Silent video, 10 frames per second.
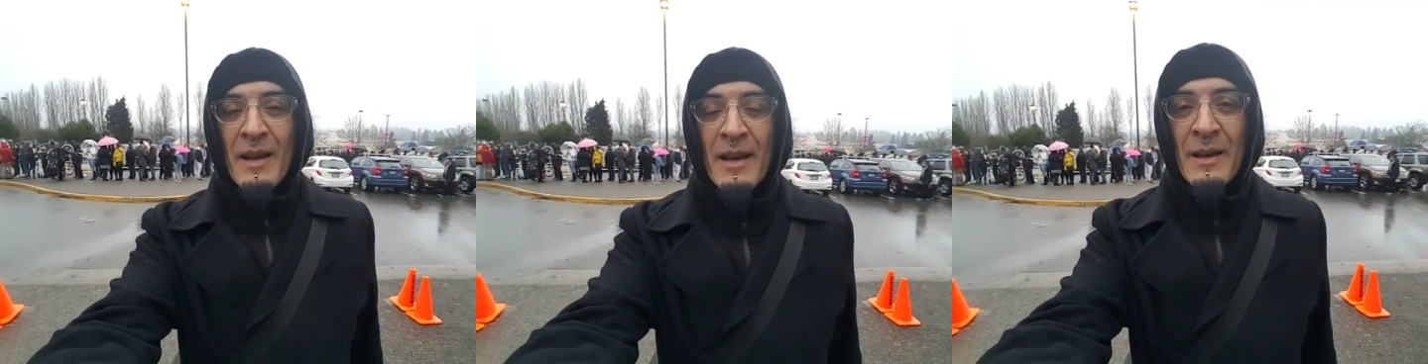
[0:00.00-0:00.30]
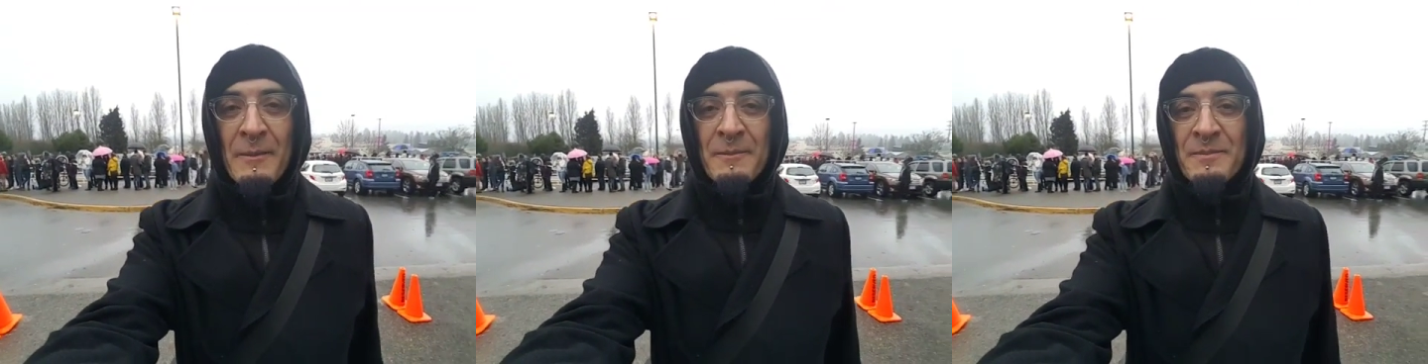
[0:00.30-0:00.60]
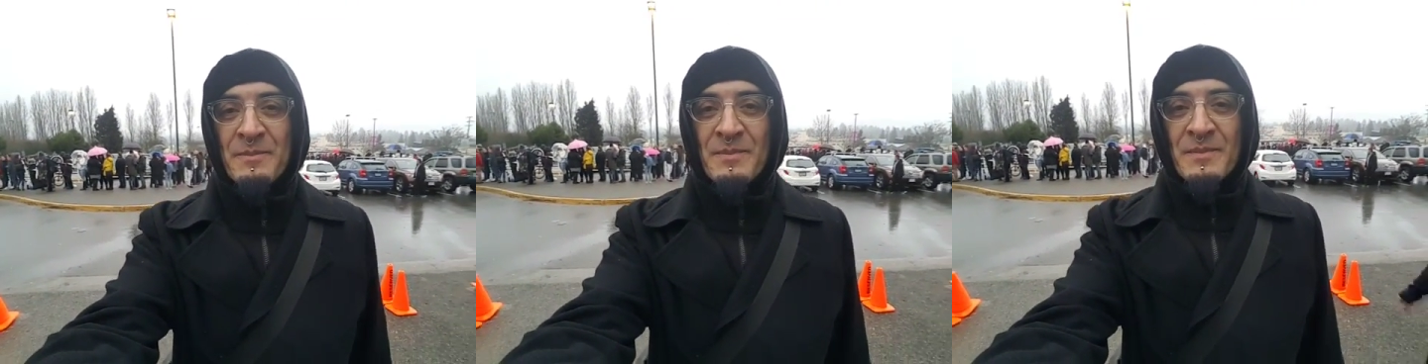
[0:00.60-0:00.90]

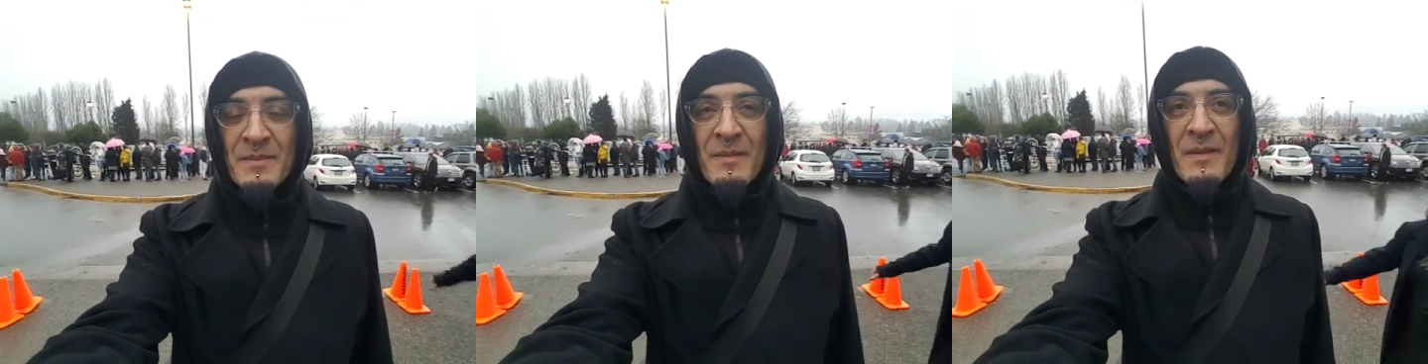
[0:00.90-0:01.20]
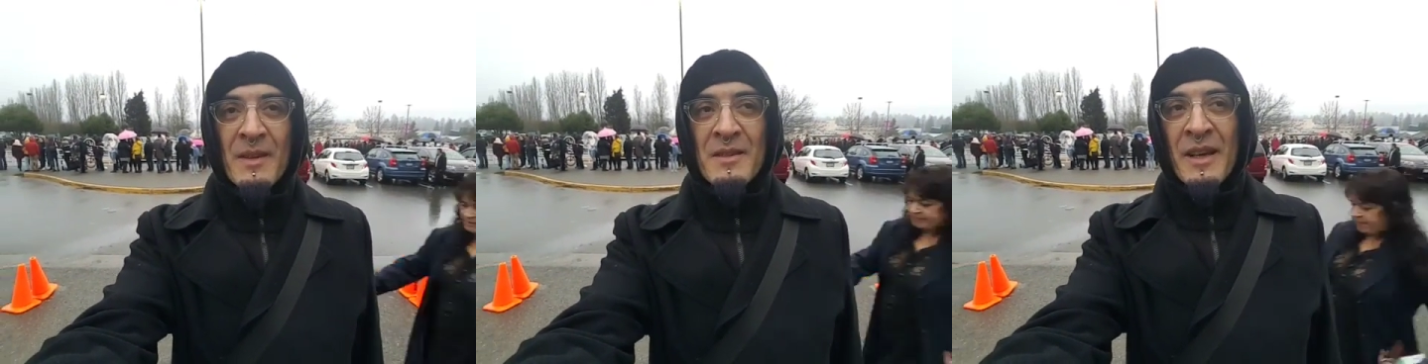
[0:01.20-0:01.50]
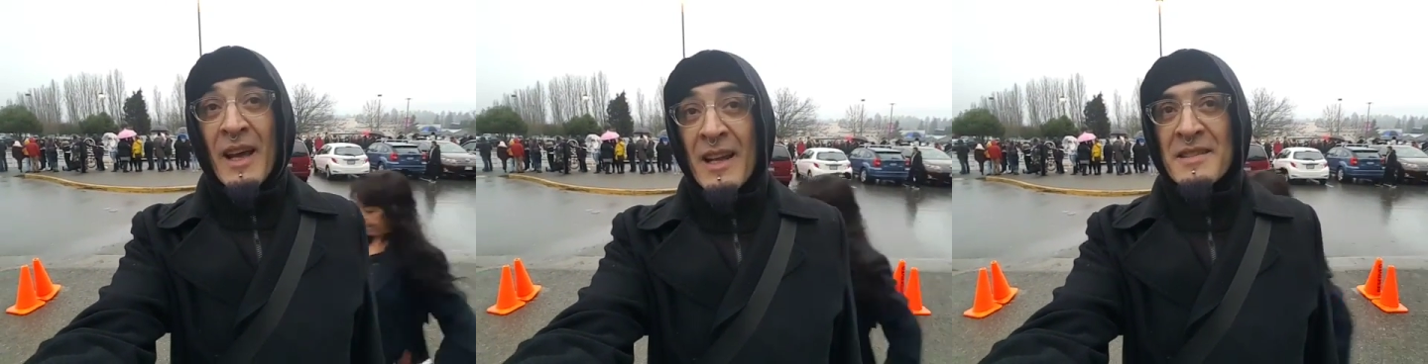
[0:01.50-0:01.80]
Em,
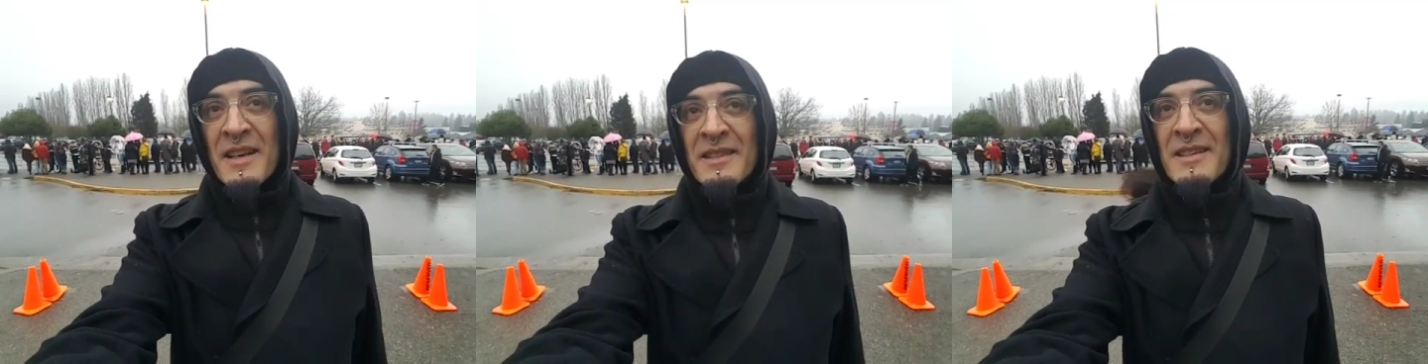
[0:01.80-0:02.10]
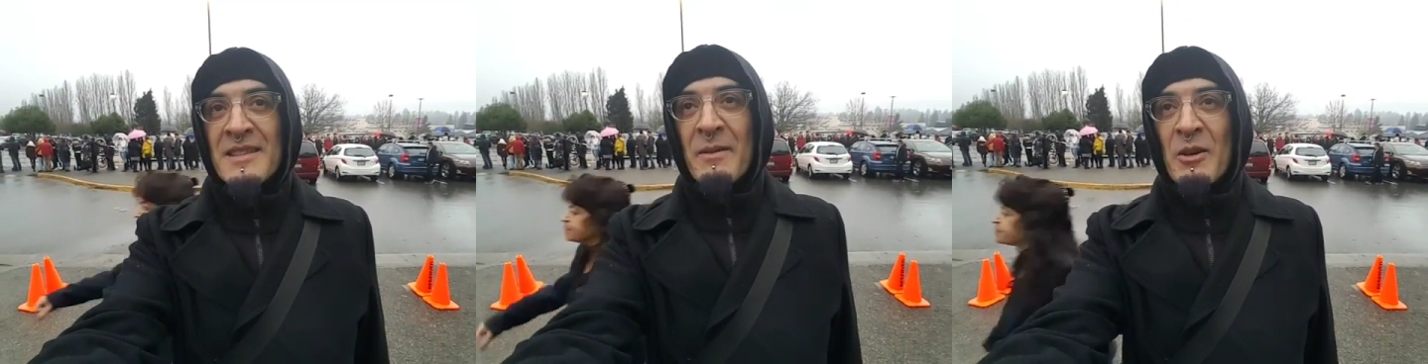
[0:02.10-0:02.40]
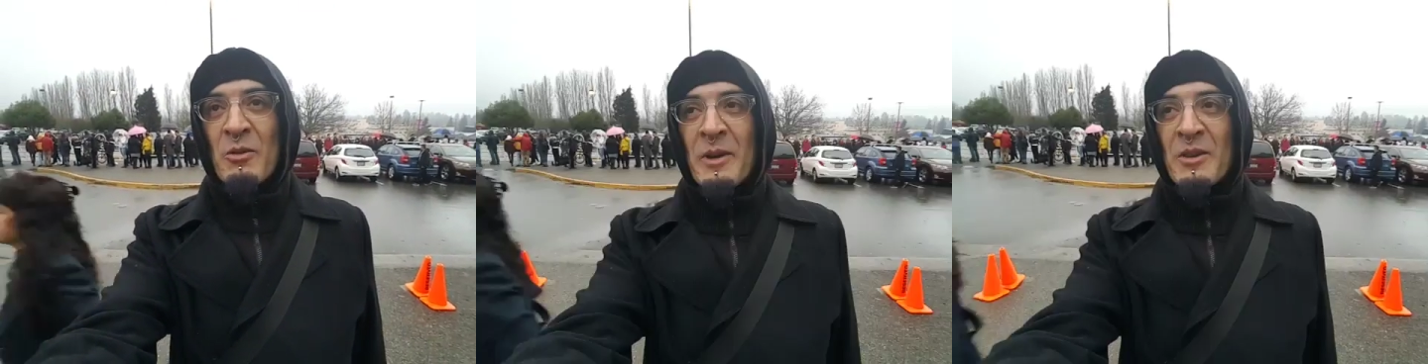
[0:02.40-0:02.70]
Llegué a las 7, estaba
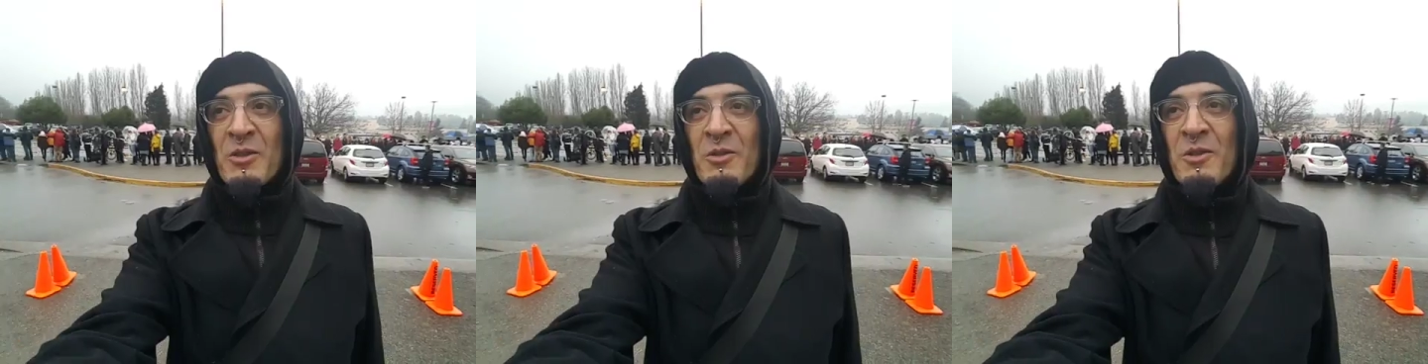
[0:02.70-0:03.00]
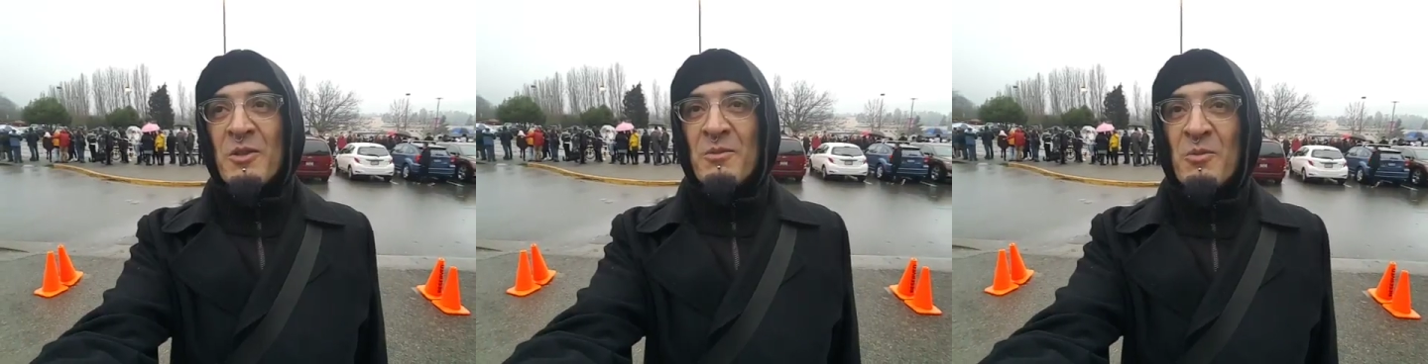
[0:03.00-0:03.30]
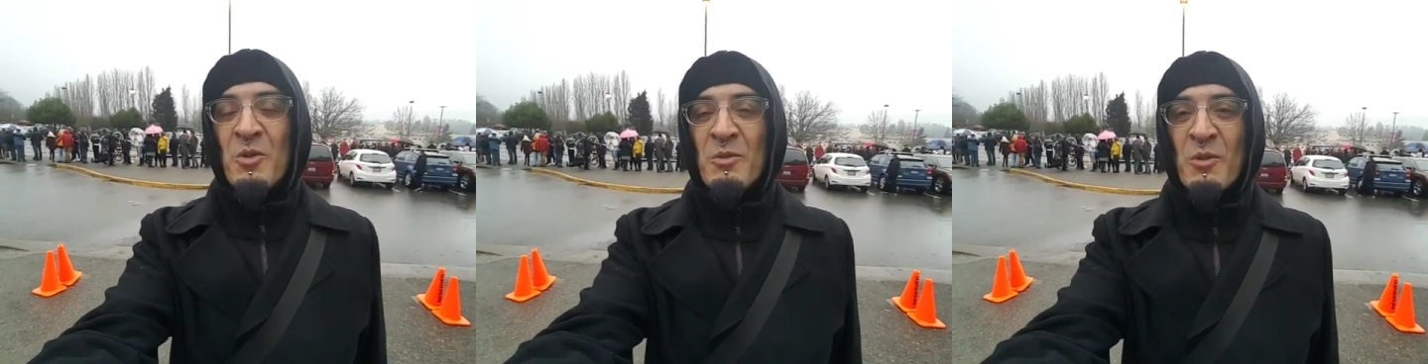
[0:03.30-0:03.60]
lloviendo
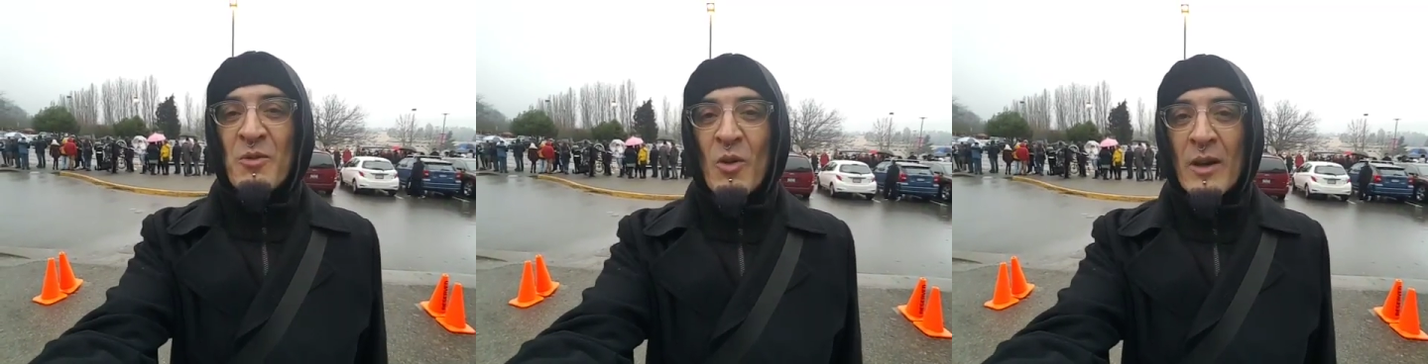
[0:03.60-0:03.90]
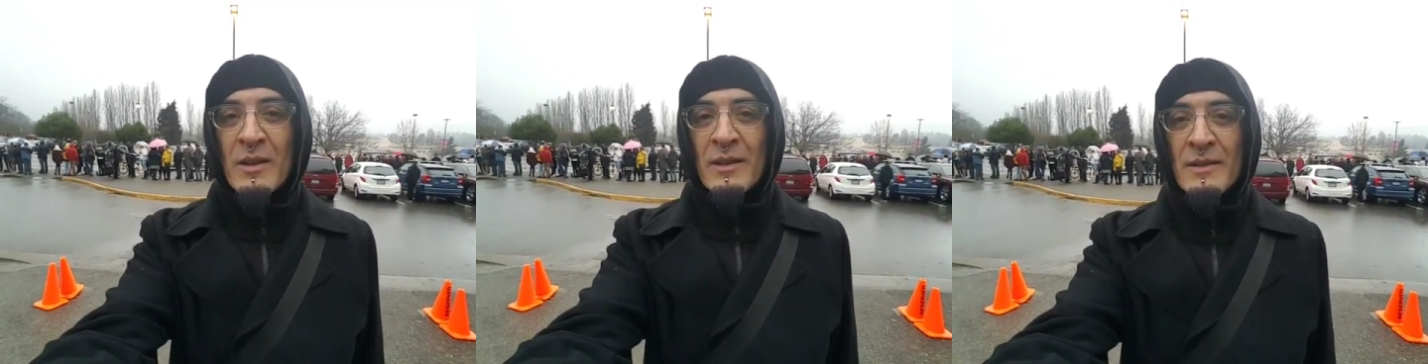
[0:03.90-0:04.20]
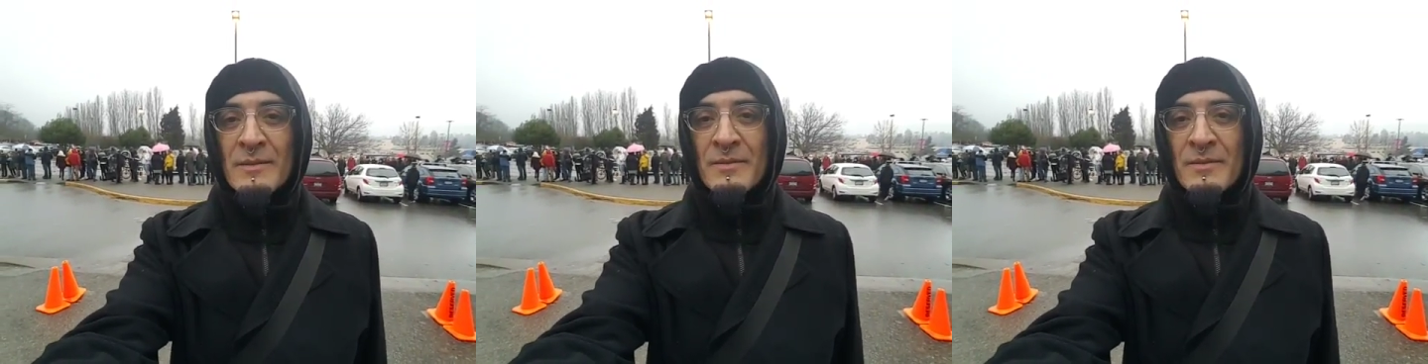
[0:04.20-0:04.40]
muy muy fuerte